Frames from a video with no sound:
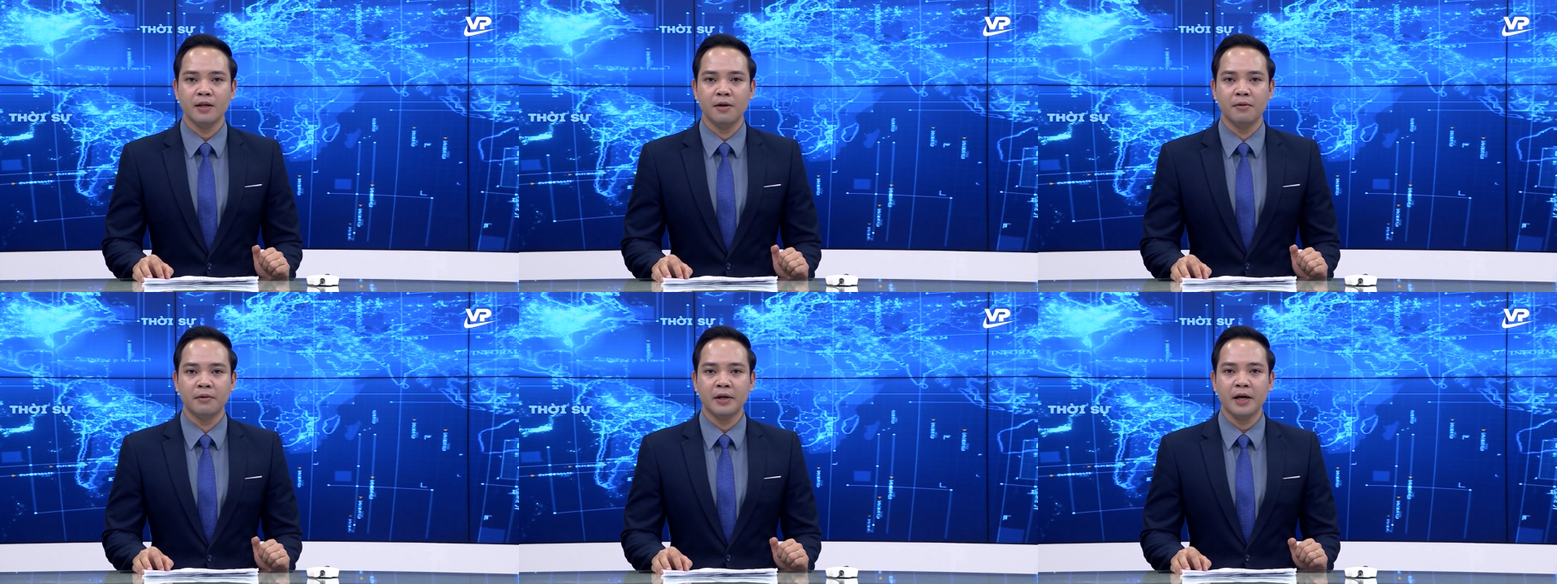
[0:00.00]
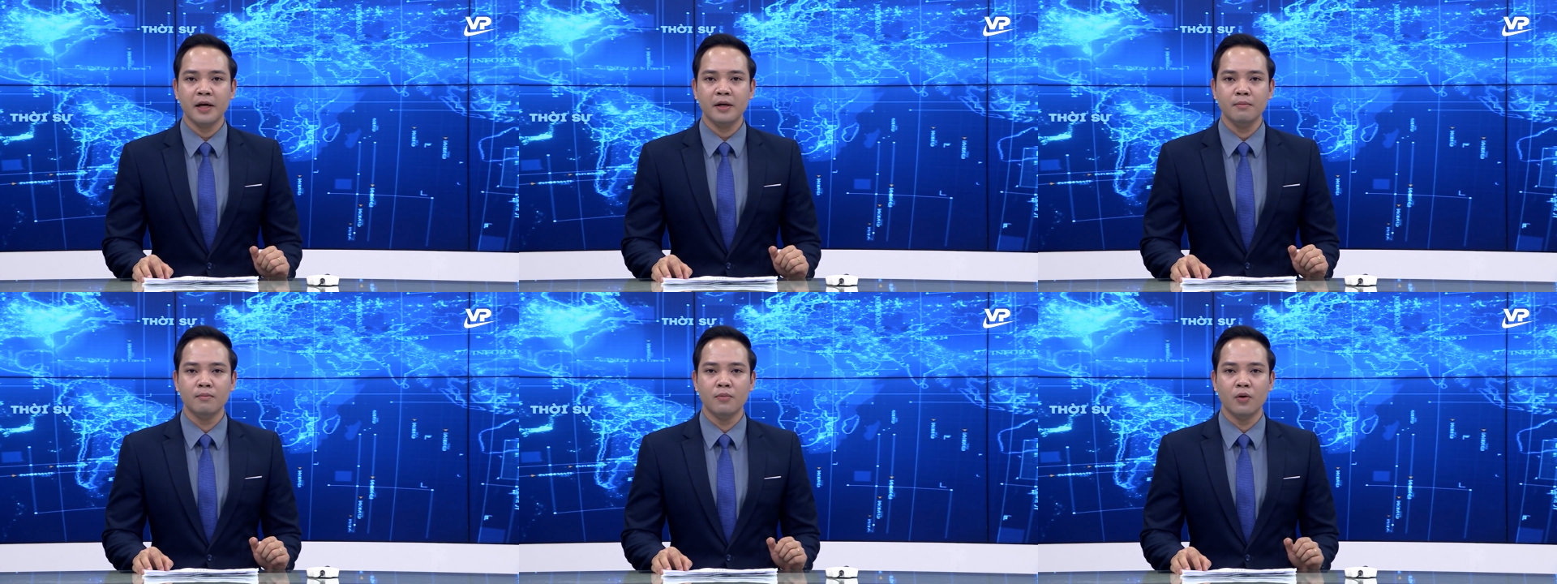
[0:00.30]
tổng
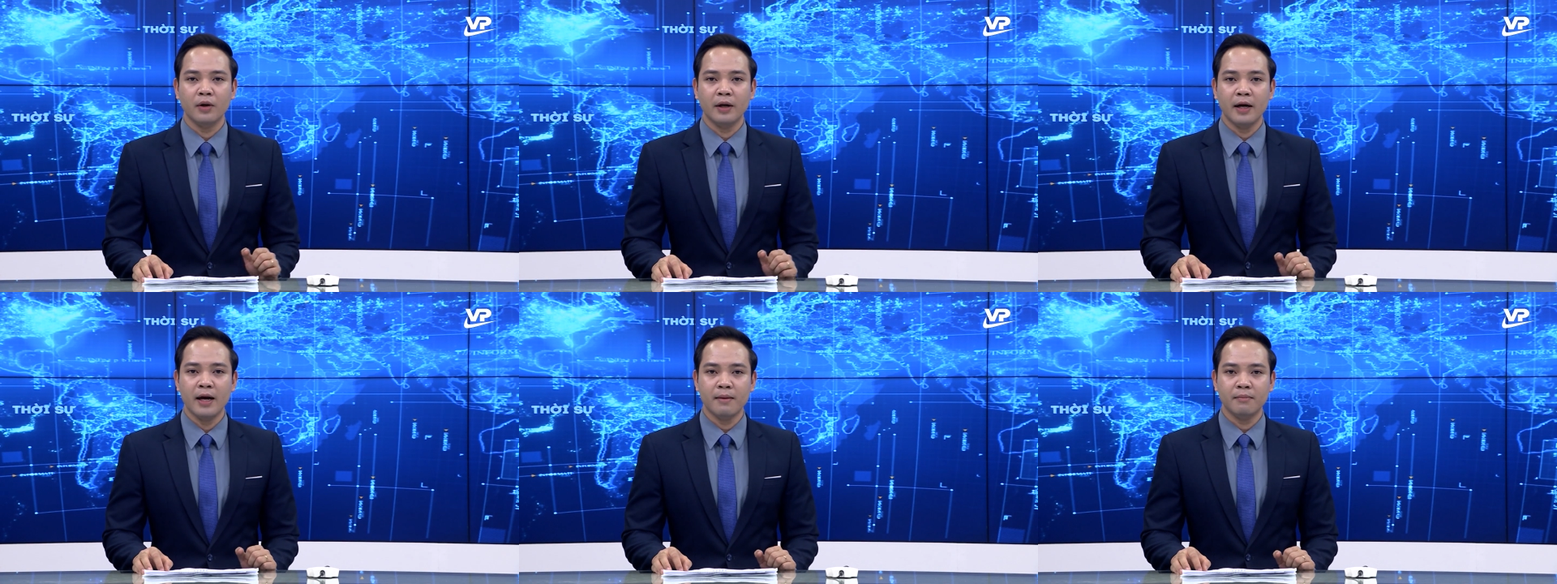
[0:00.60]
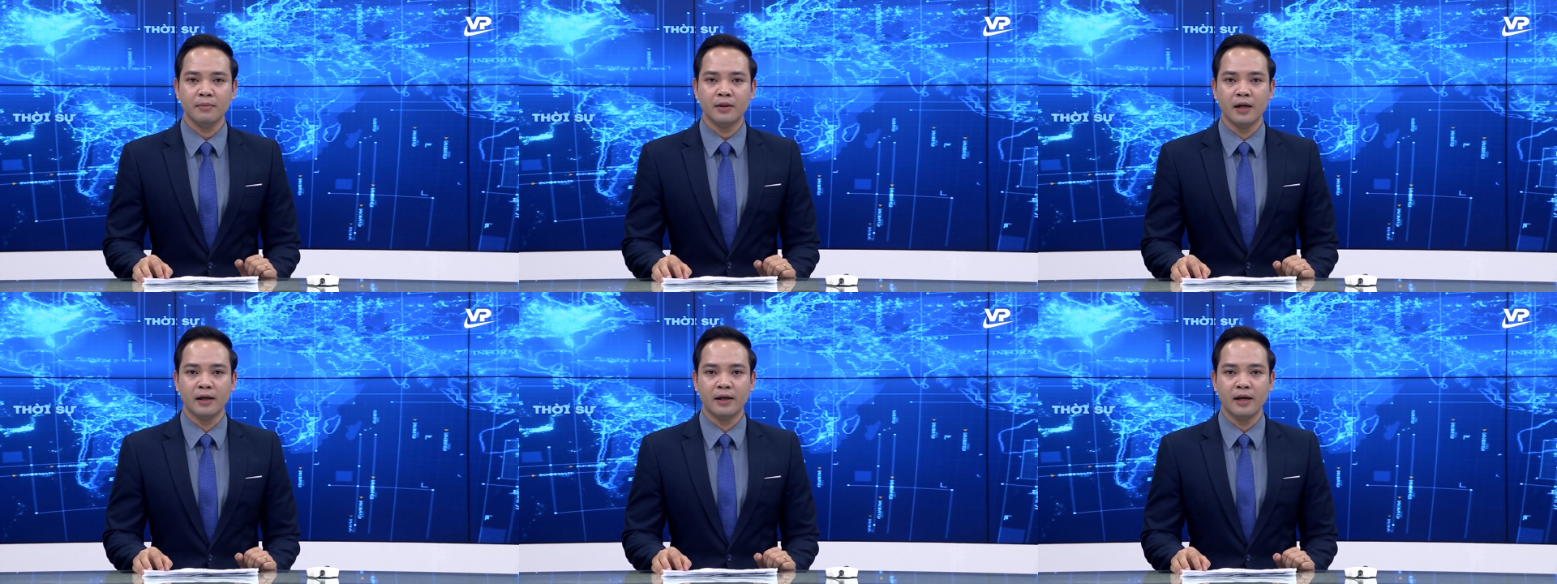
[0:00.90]
kết 1
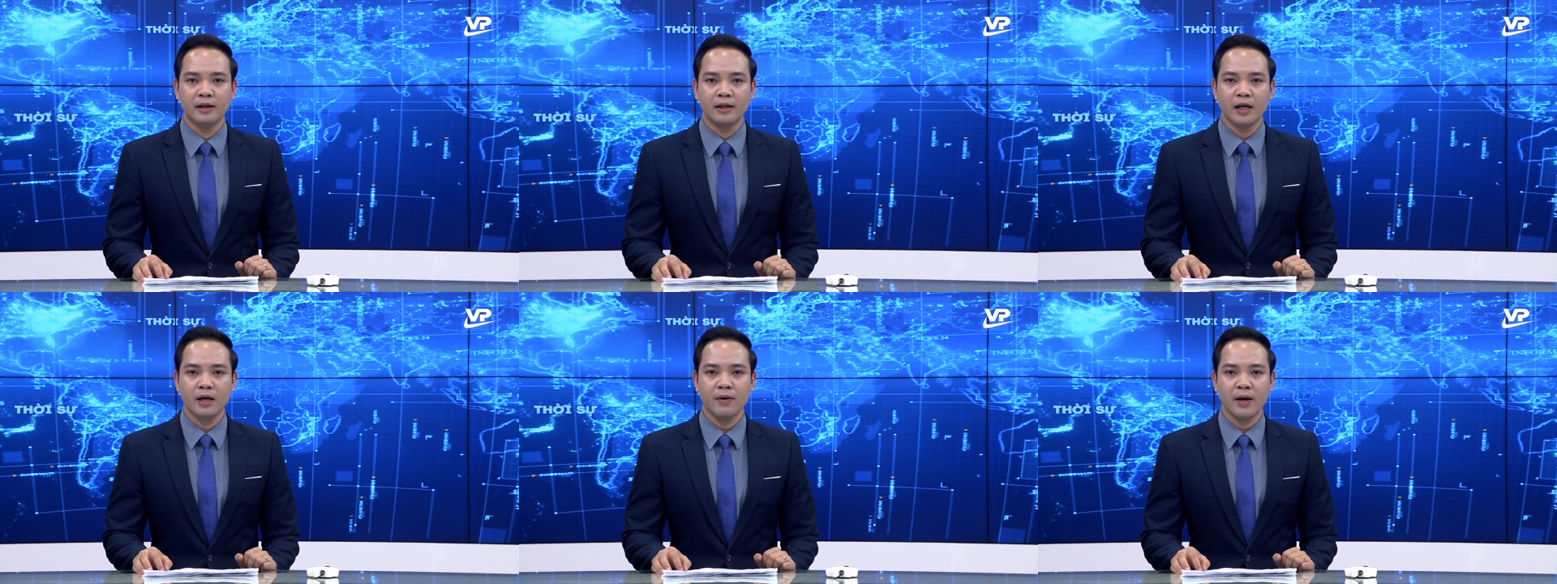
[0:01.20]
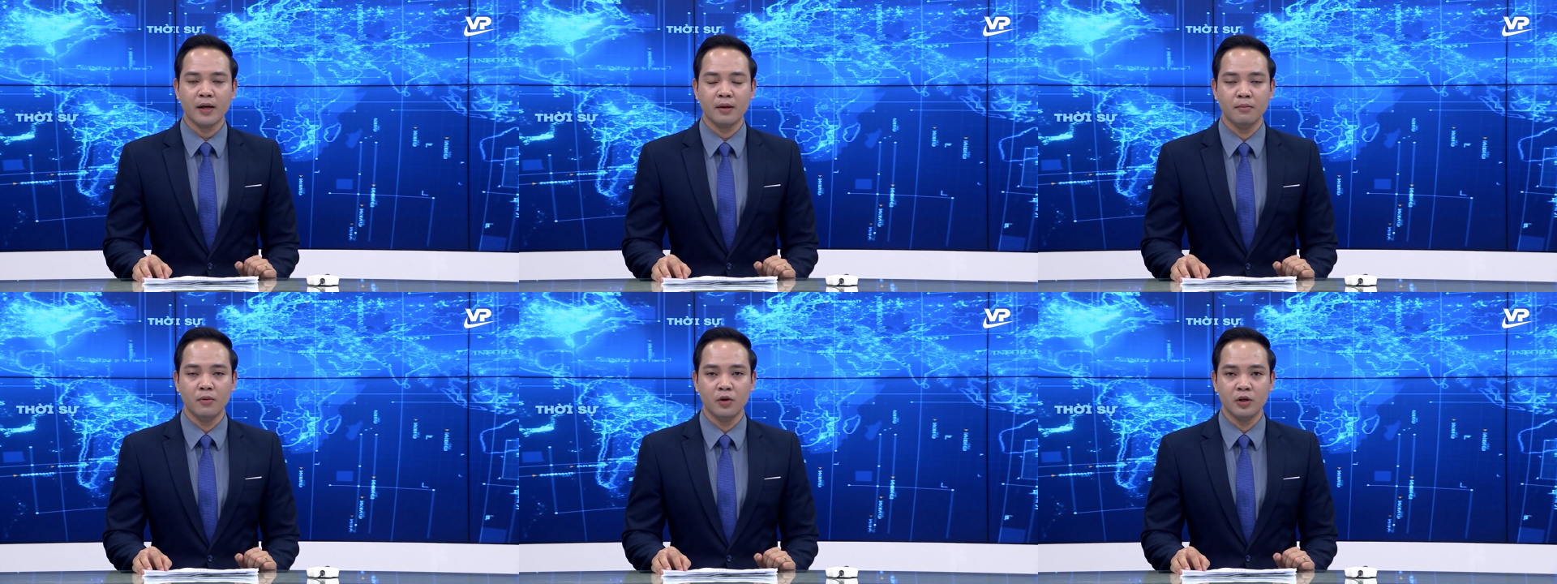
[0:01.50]
năm thực hiện kế
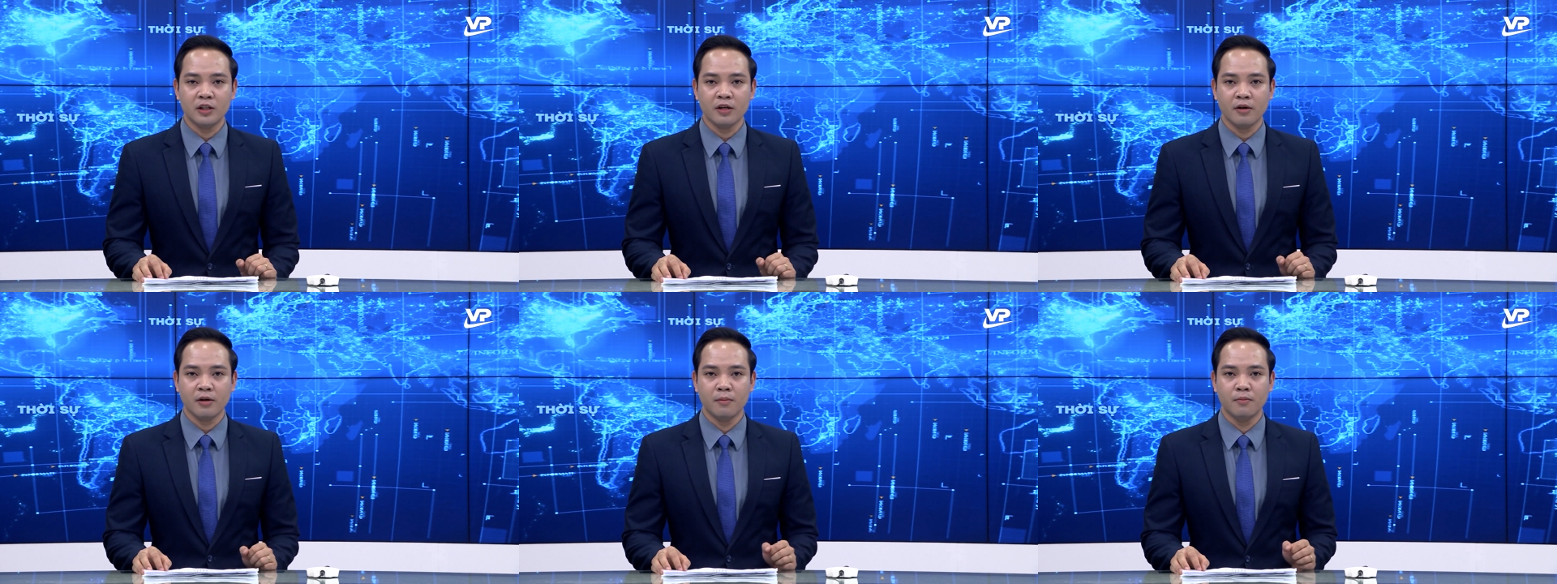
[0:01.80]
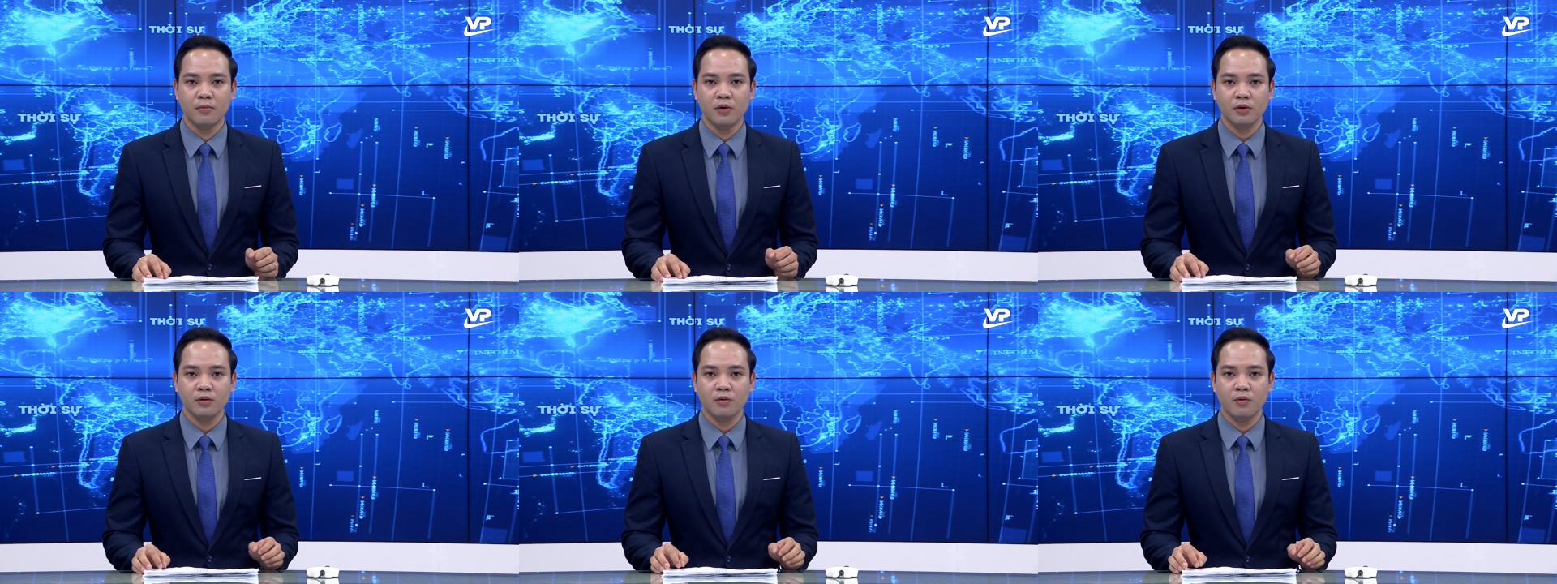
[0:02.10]
hoạch
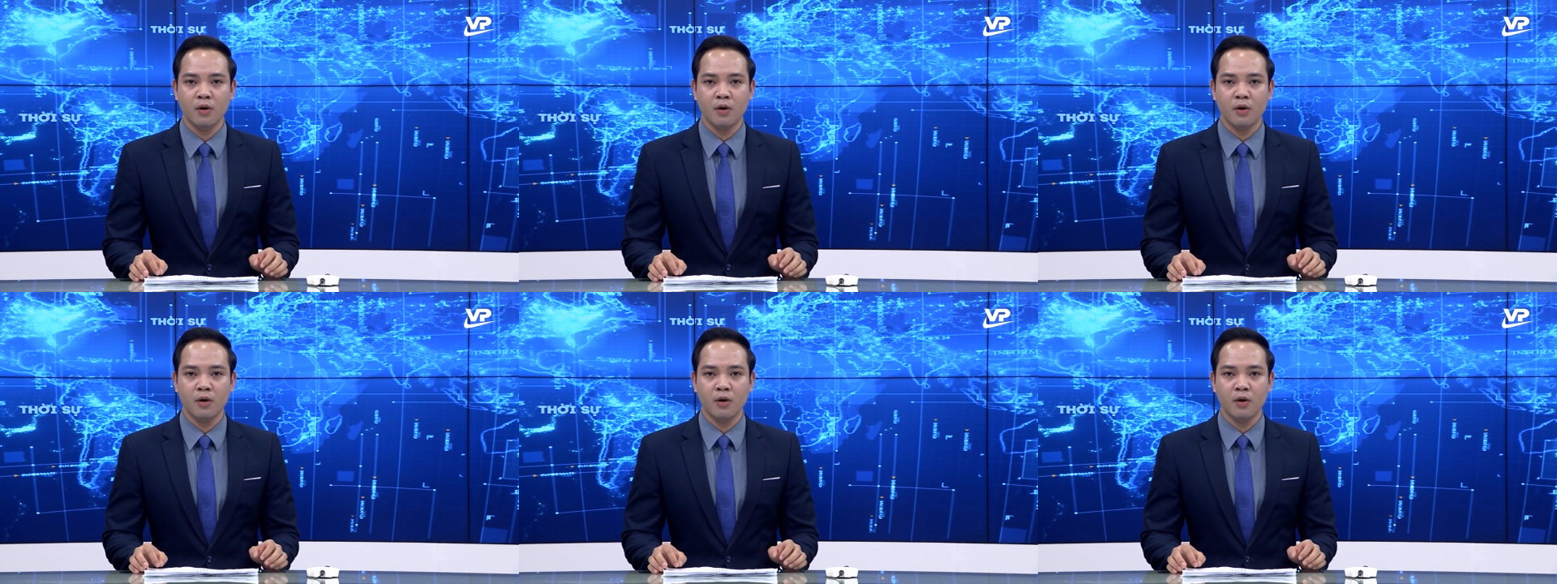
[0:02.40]
151